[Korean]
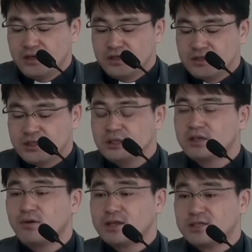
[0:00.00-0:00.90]

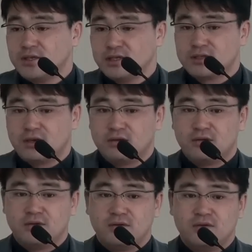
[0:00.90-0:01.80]
시서와 지혜서.
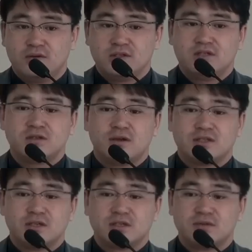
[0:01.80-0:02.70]
시서와
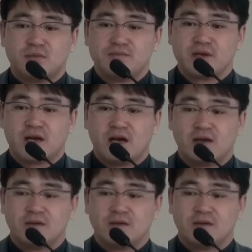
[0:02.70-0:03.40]
지혜서는 뭡니까?